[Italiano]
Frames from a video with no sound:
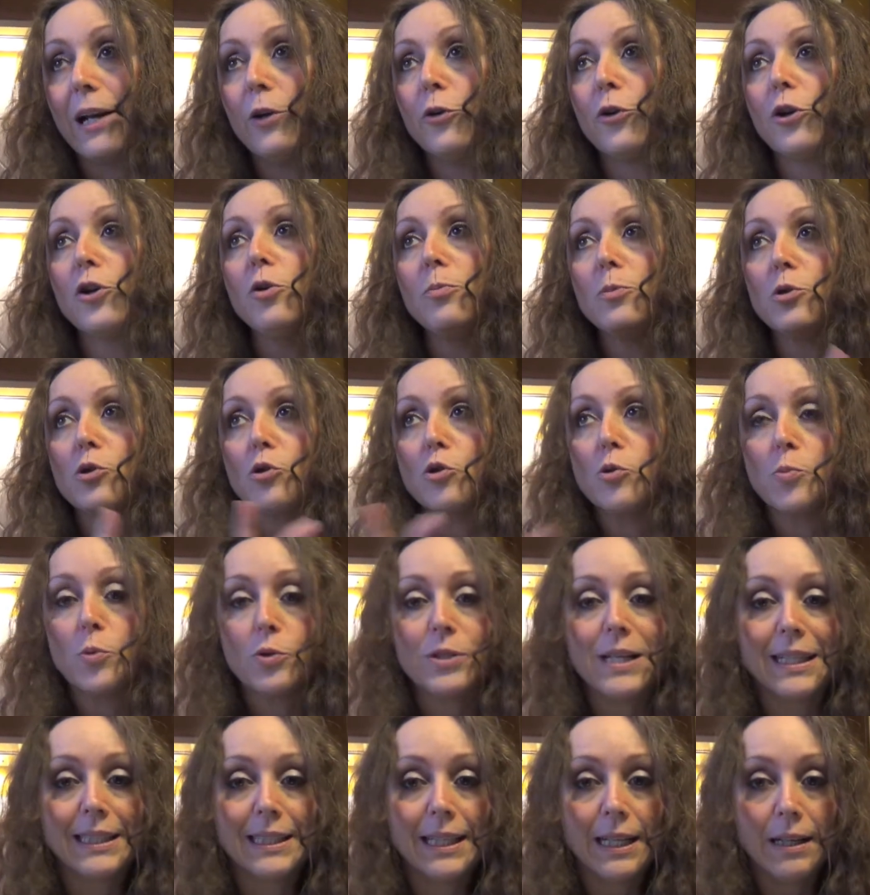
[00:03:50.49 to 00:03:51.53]
Allora io mi sono
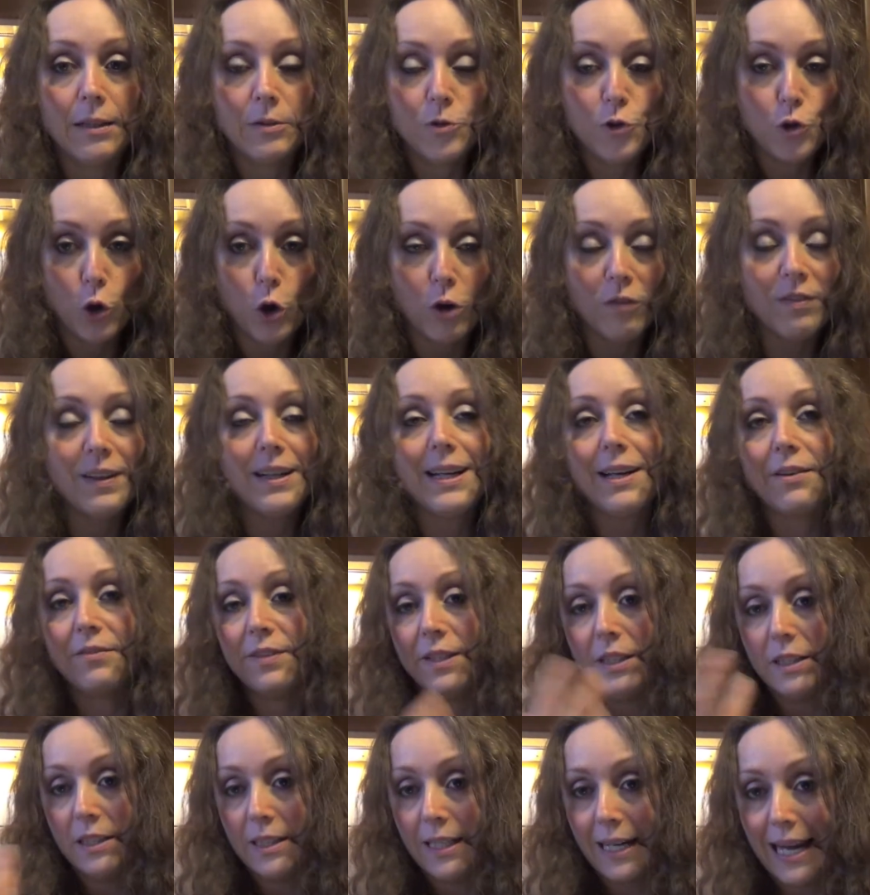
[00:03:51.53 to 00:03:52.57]
sposata giovane, a
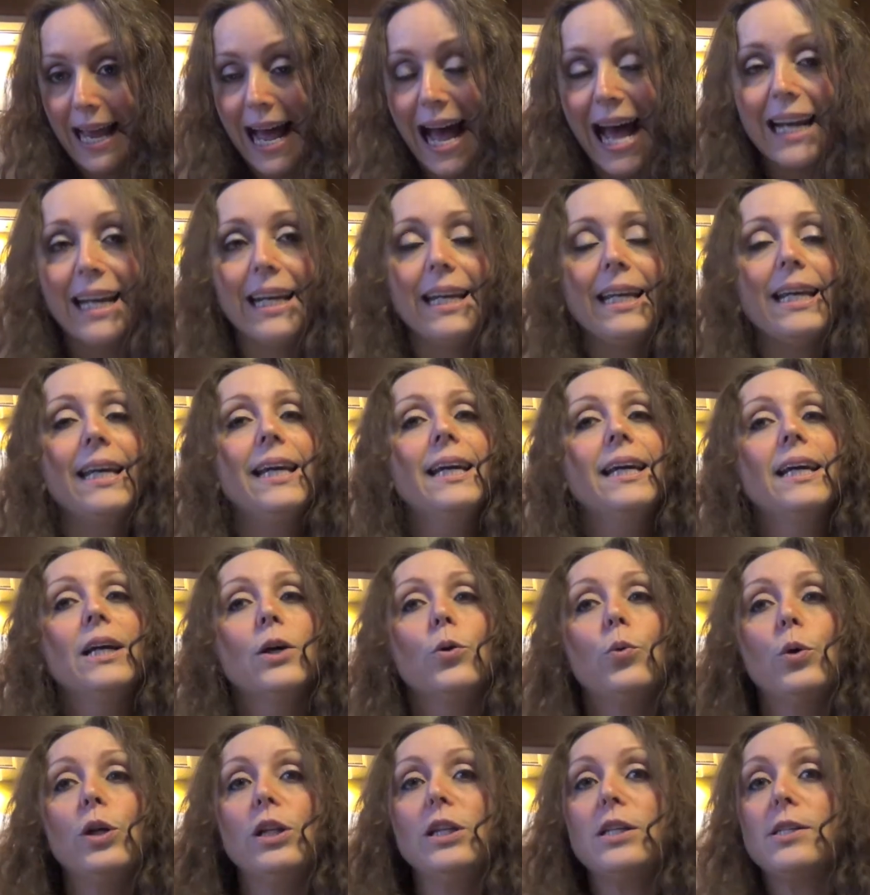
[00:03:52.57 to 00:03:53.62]
23 anni,
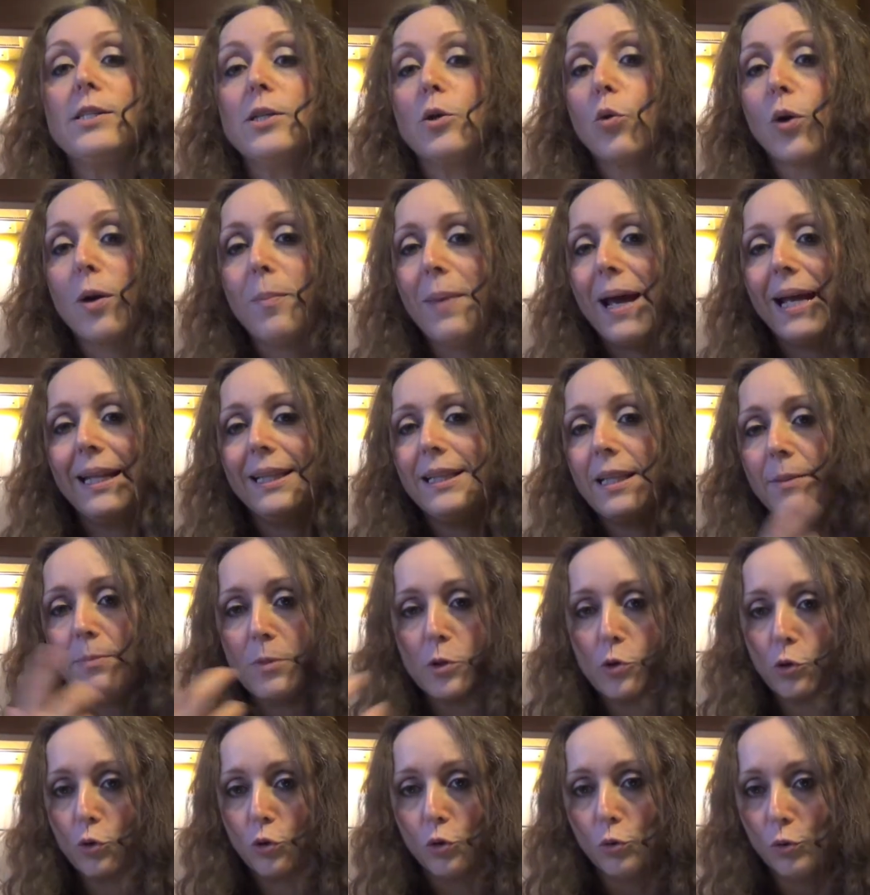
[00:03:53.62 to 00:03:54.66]
quindi sicuramente
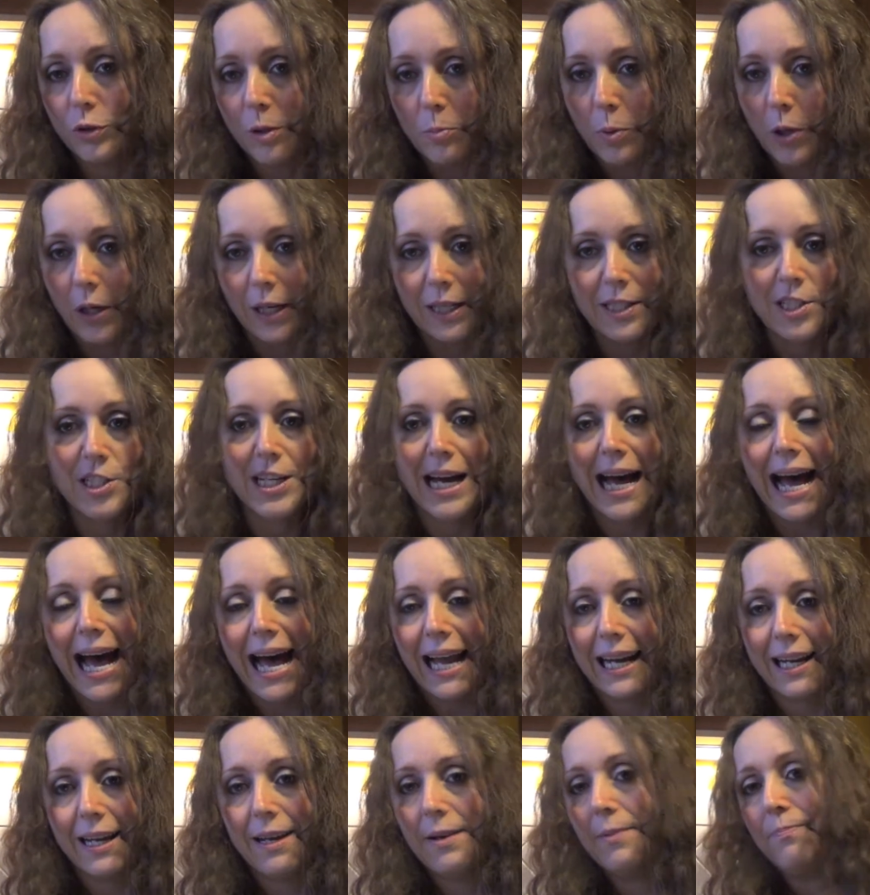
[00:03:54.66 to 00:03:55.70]
mi sono dovuta un po'
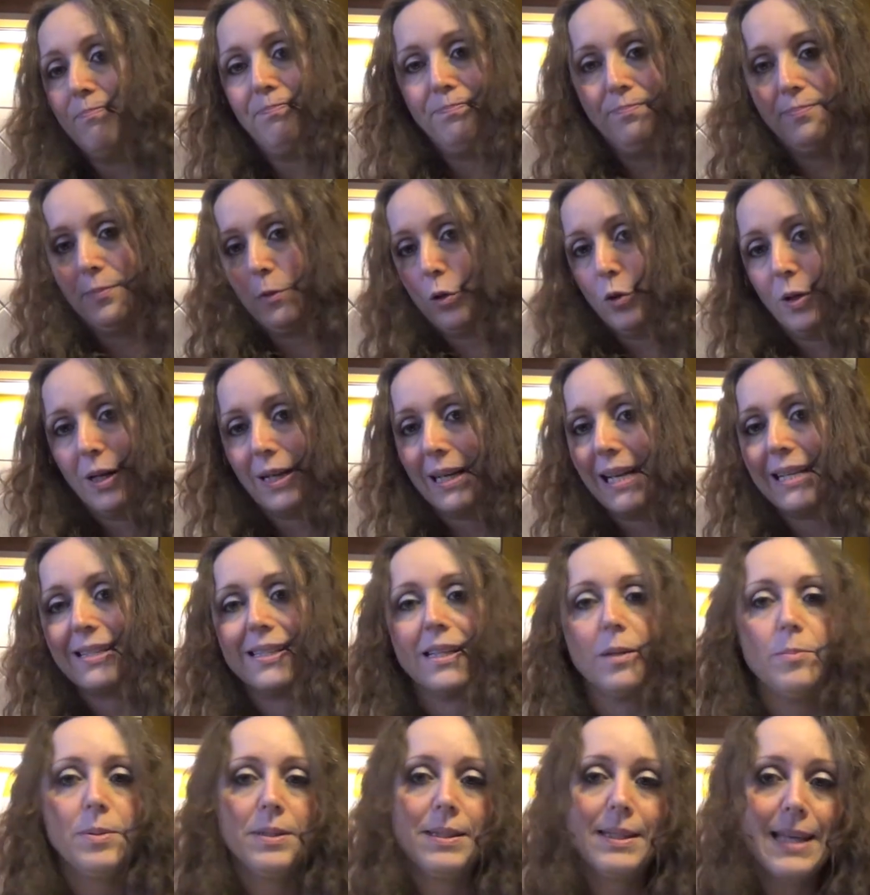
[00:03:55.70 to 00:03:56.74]
arrangiare con la
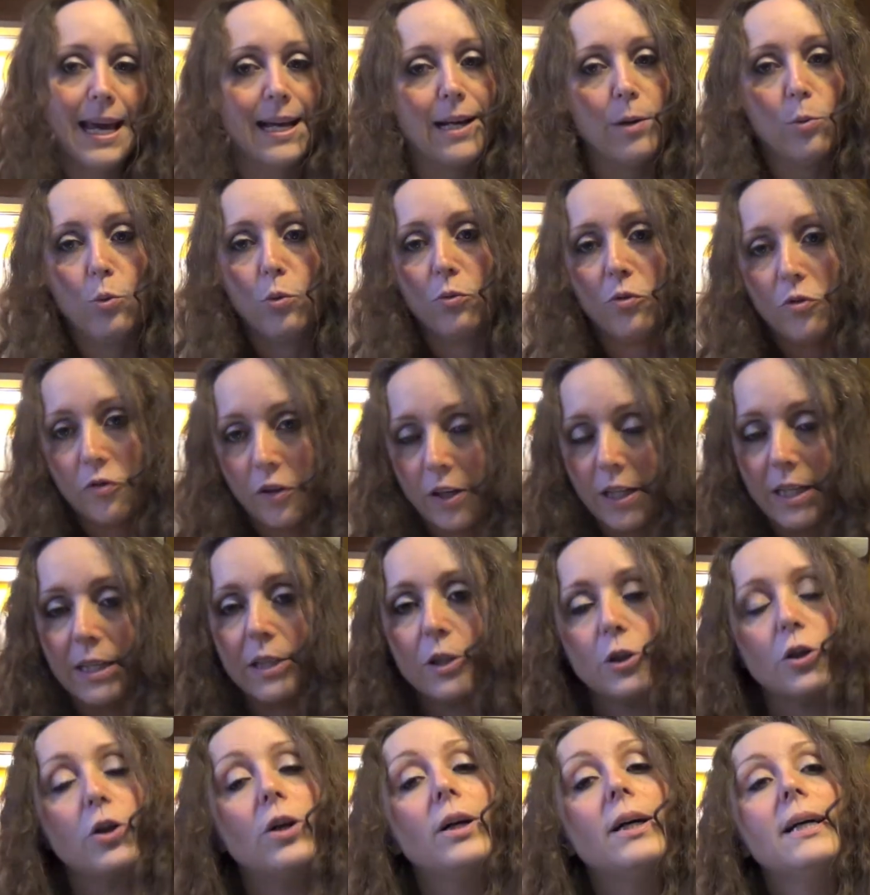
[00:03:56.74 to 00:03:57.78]
classica bistecca uovo
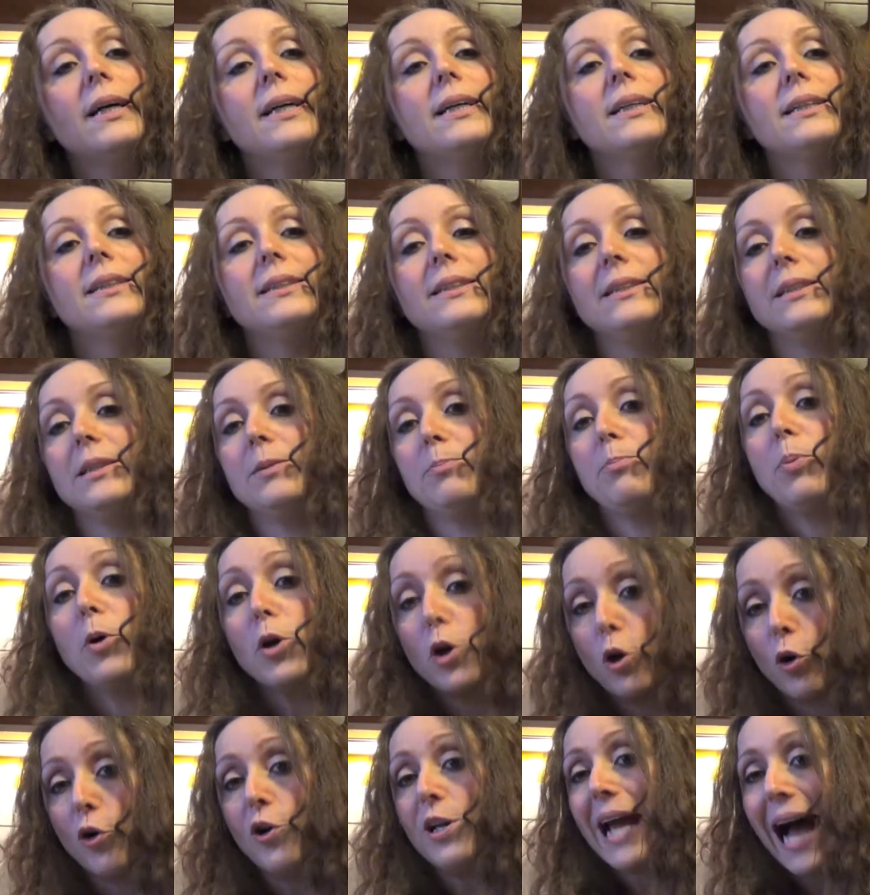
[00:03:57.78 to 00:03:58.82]
fritto eh,
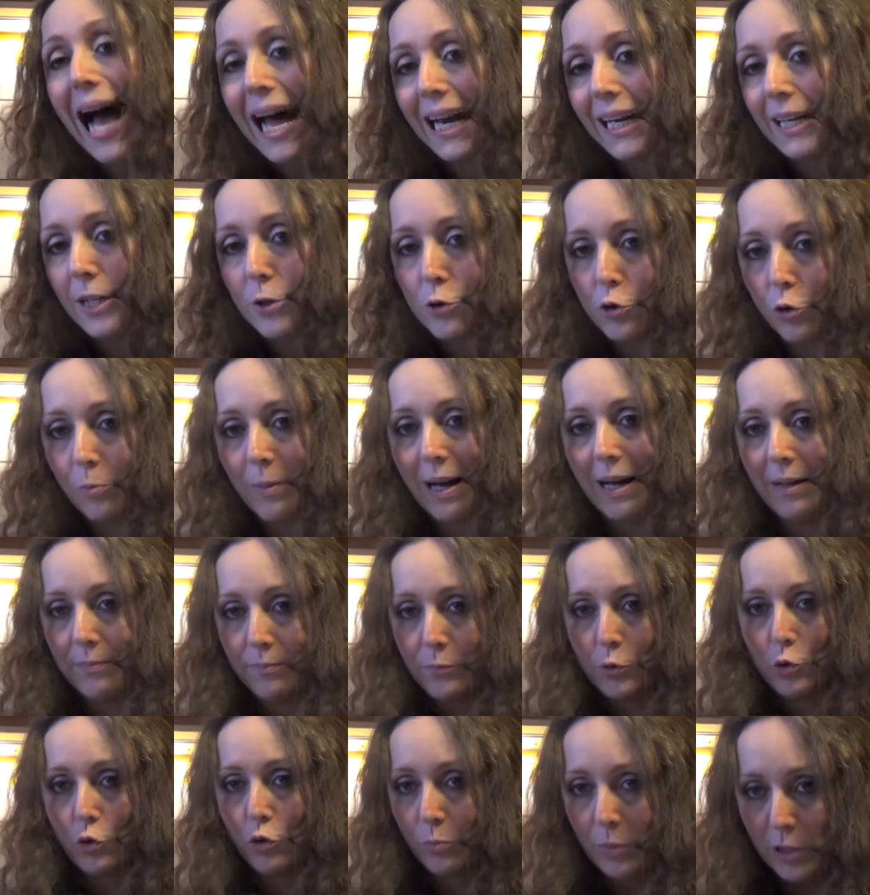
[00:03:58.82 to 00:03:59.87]
poi con gli anni
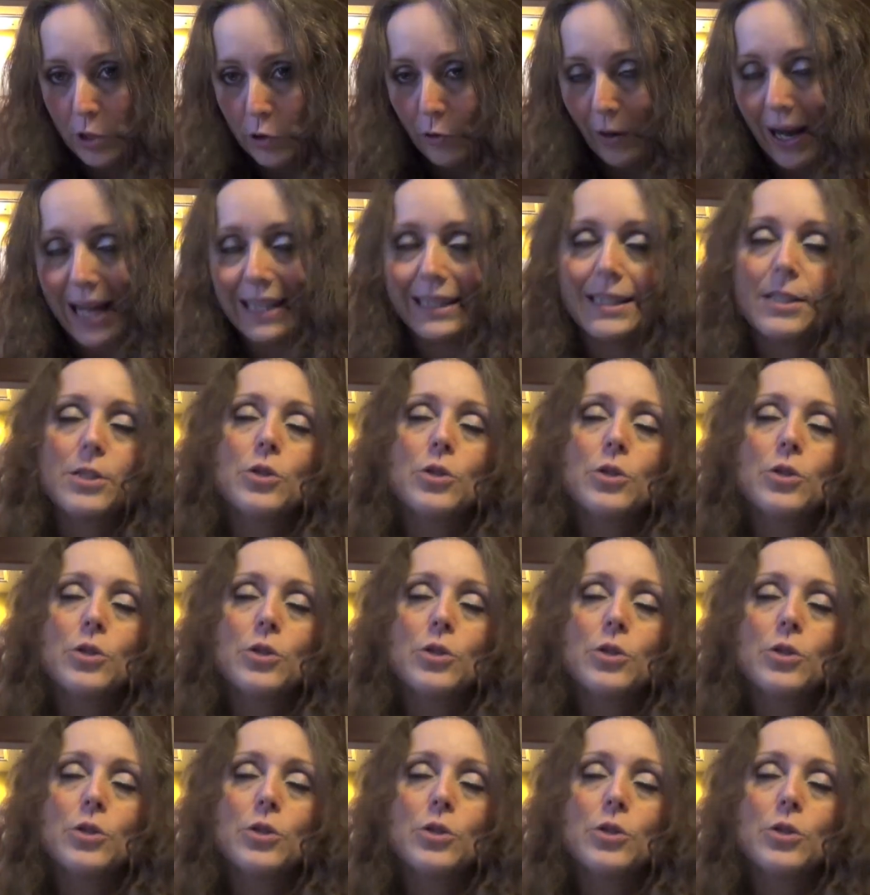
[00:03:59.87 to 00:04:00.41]
insomma sono migliorata